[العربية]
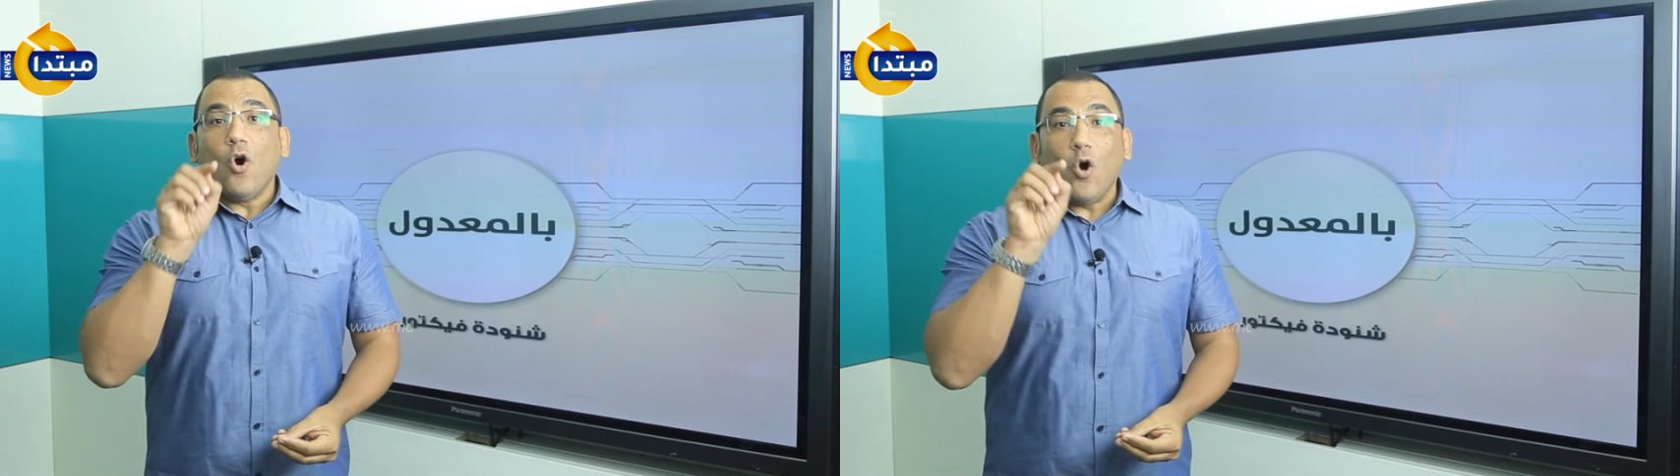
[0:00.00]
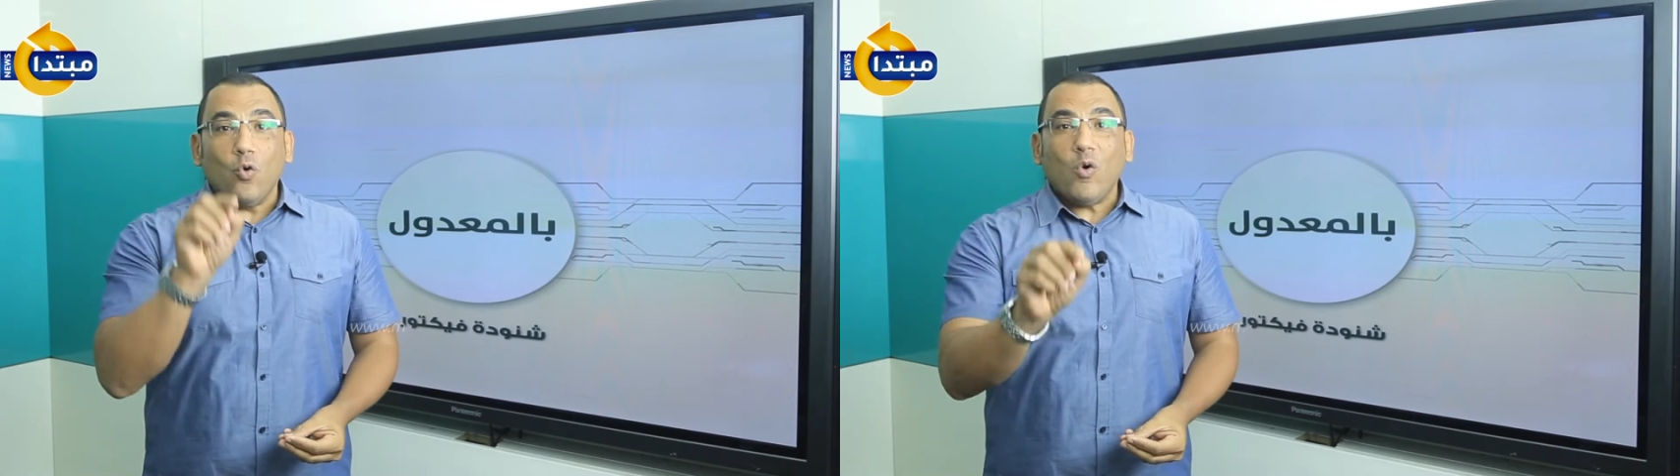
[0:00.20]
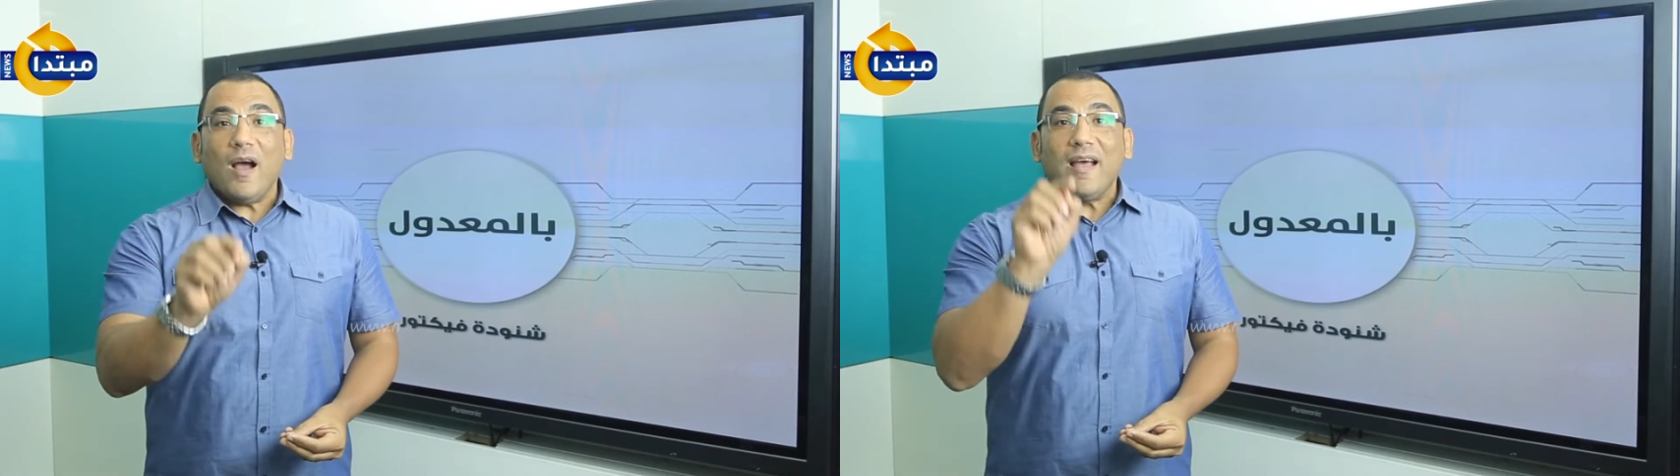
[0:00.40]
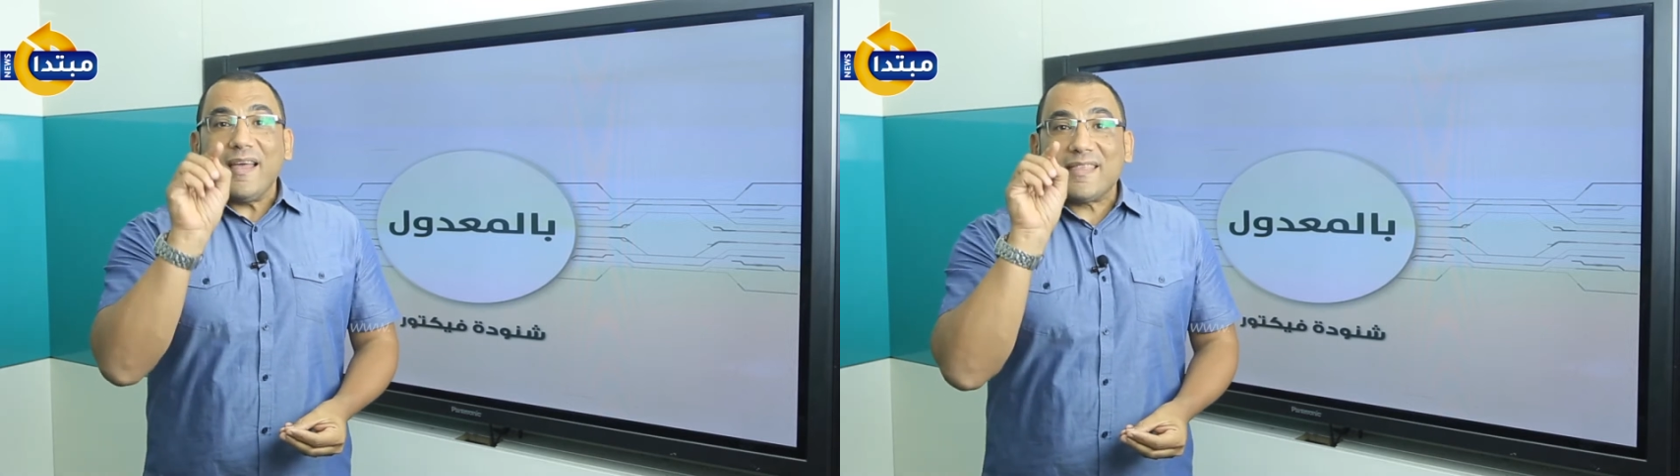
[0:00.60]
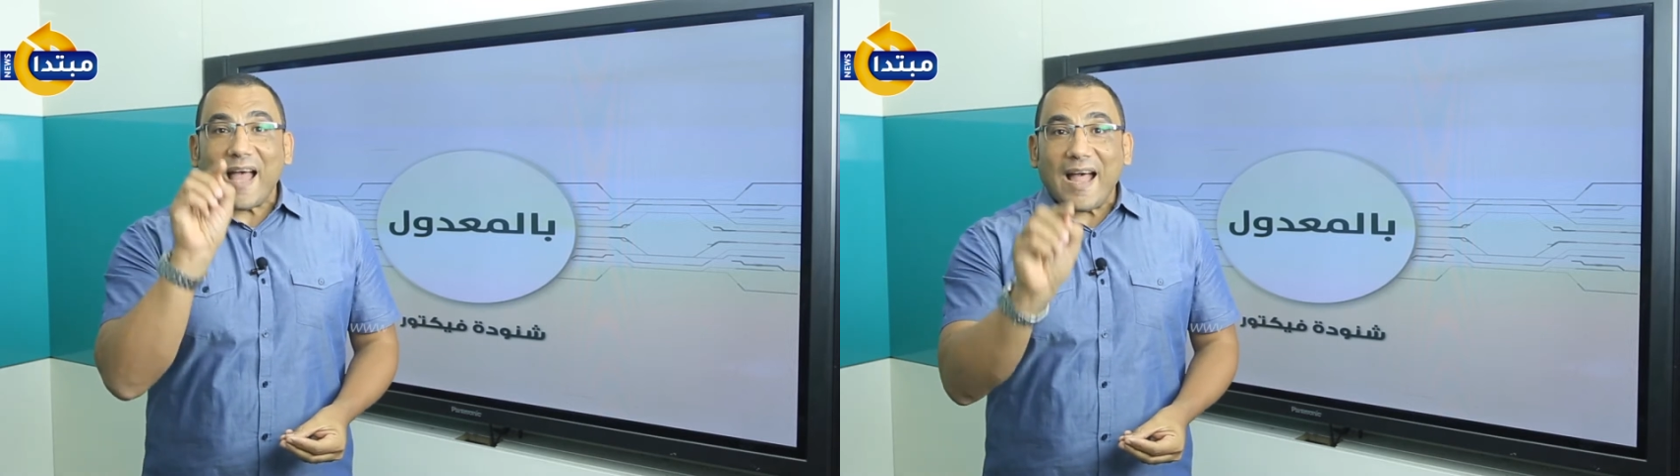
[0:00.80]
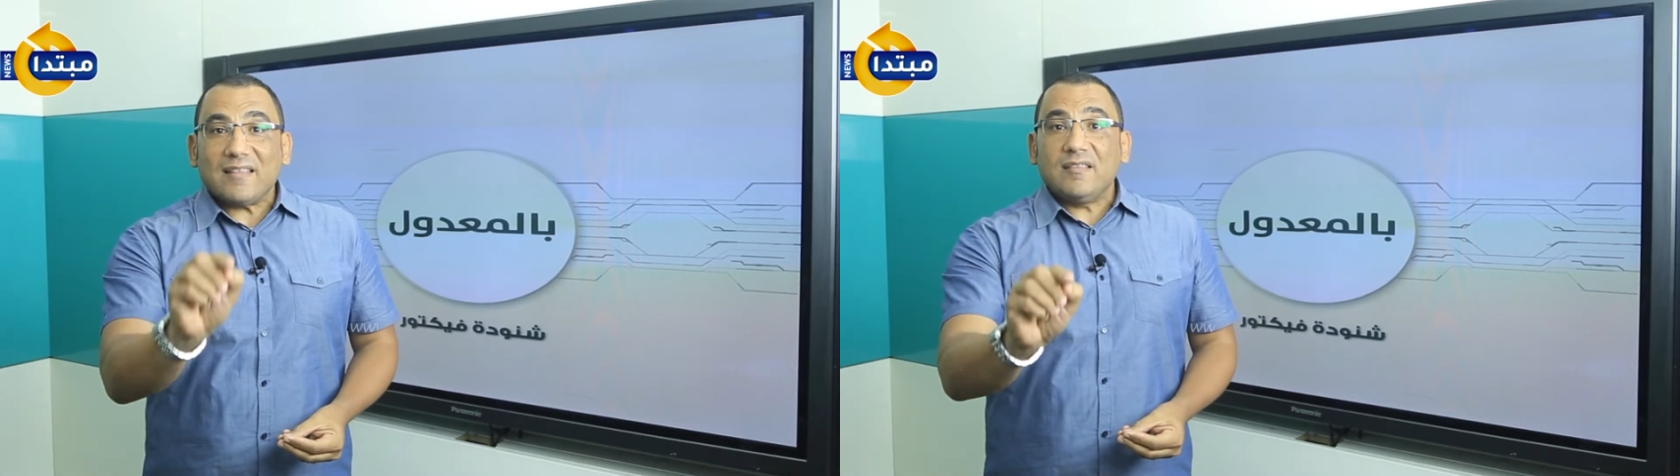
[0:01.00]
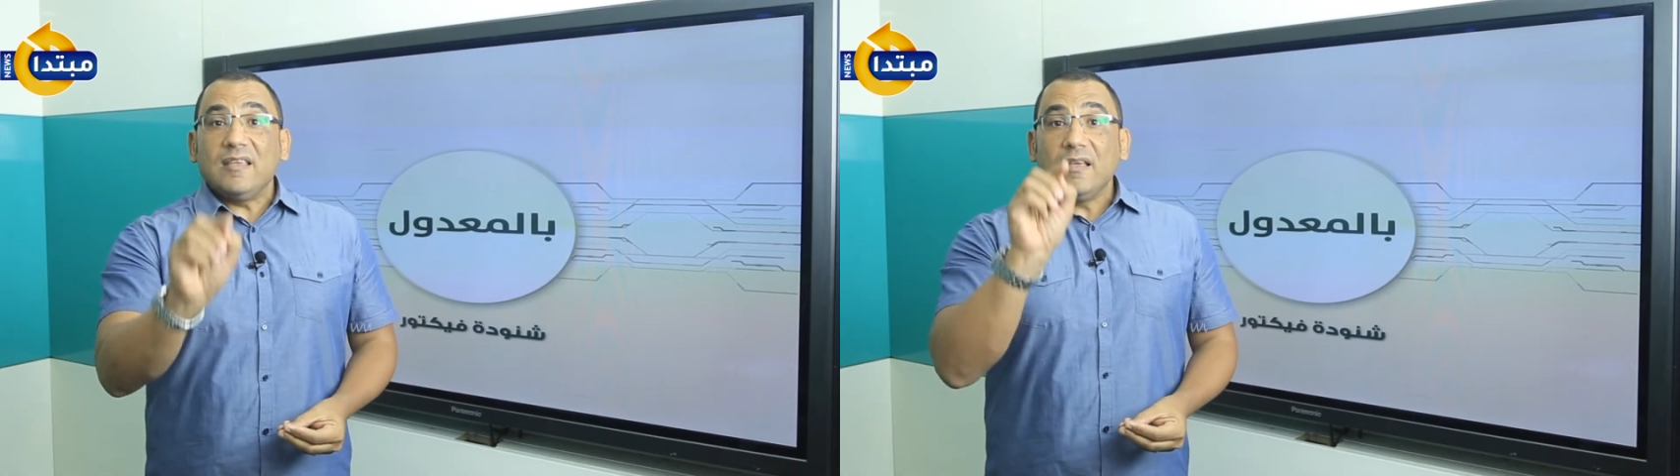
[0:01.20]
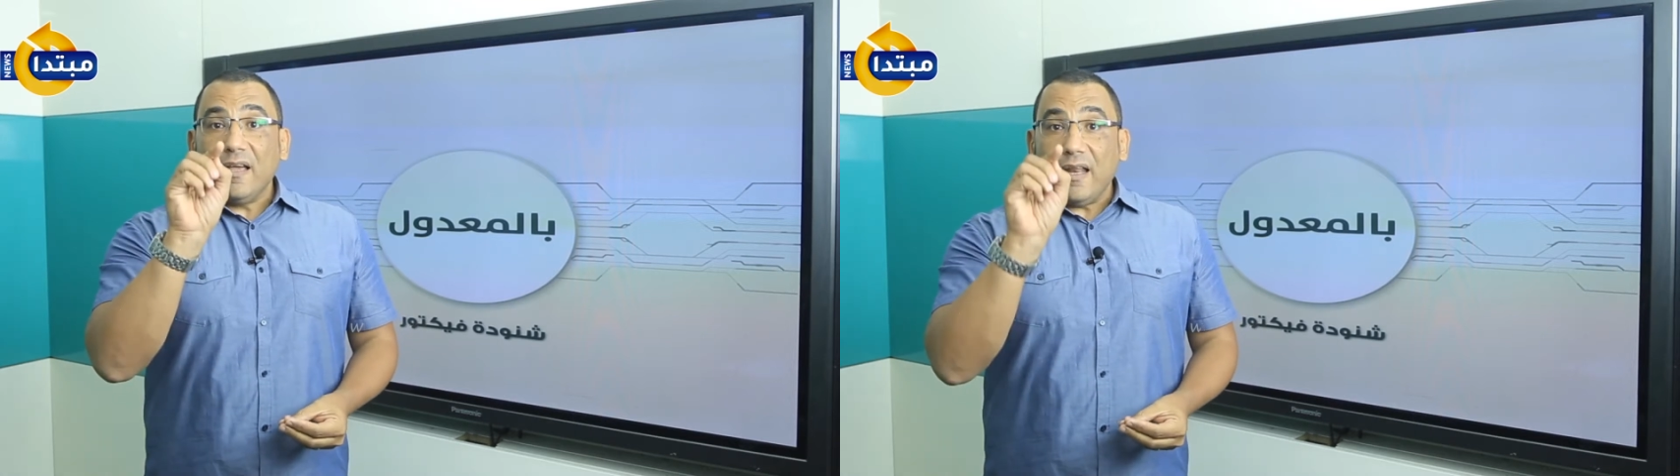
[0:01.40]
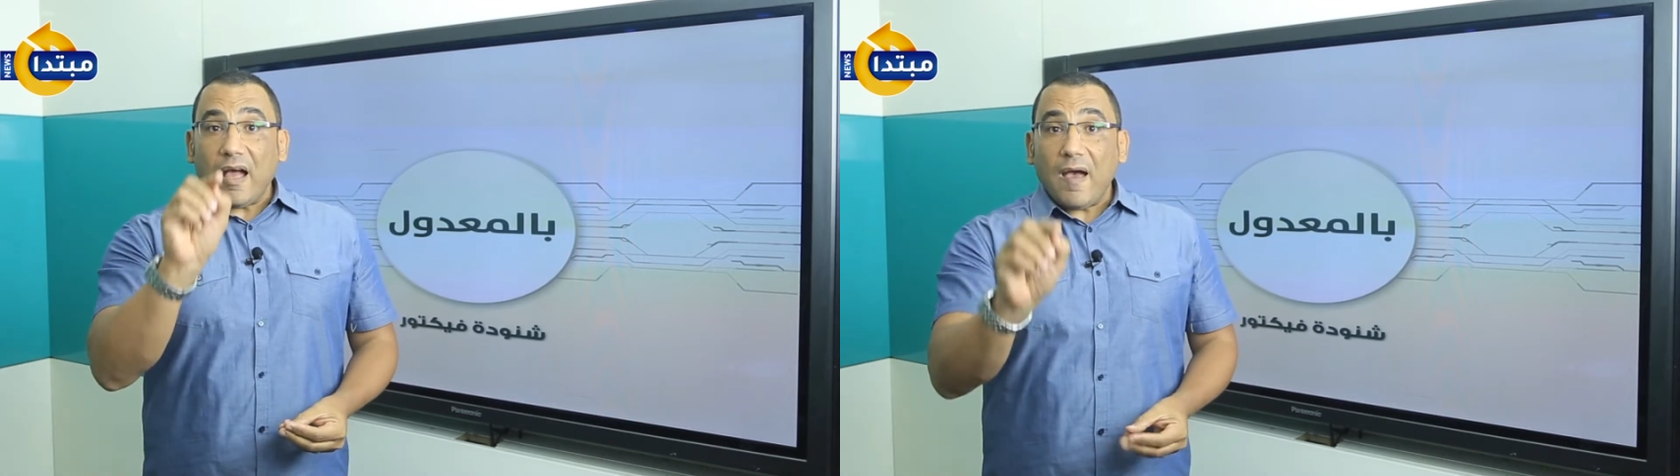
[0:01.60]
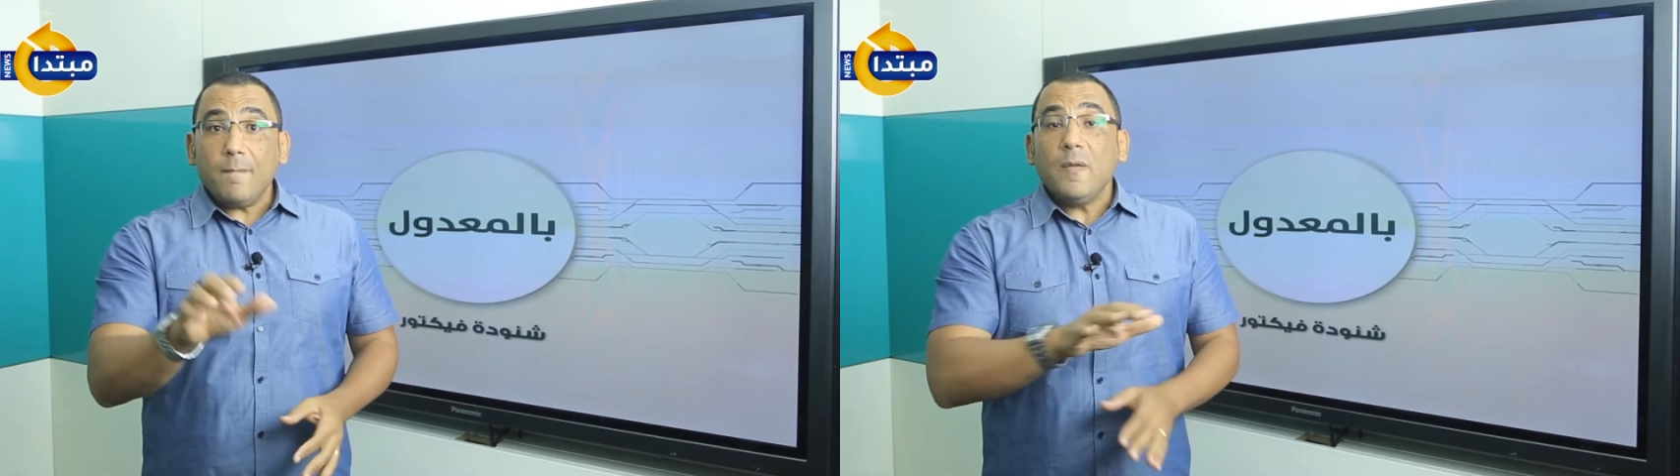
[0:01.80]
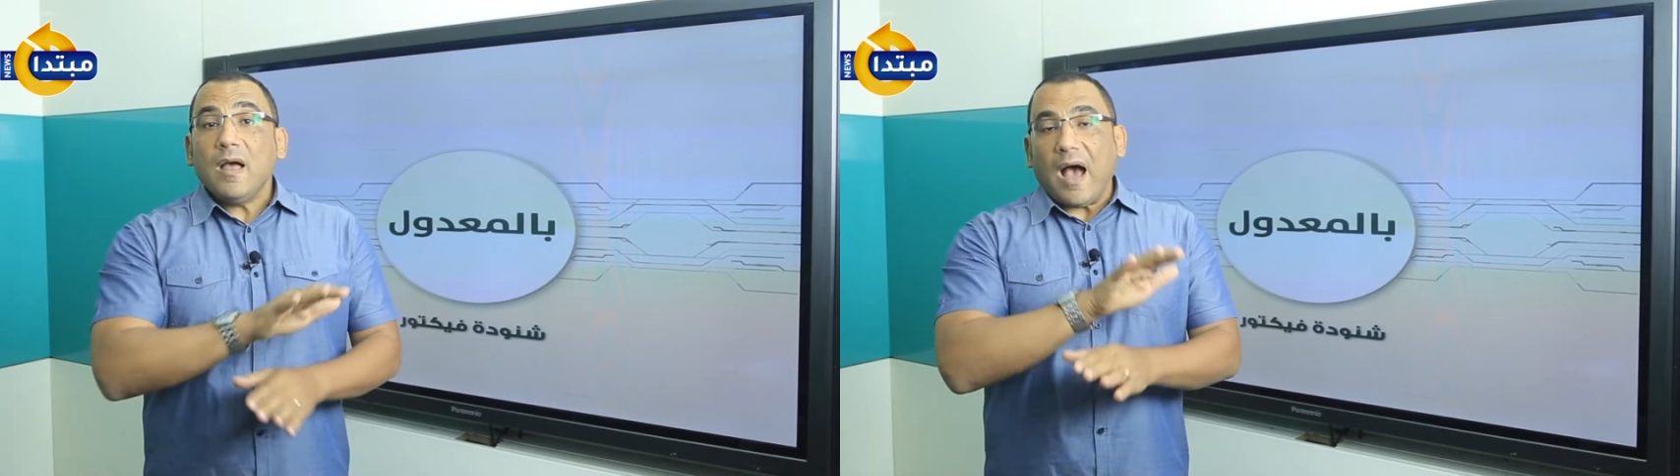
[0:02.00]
هو التحدي الأهم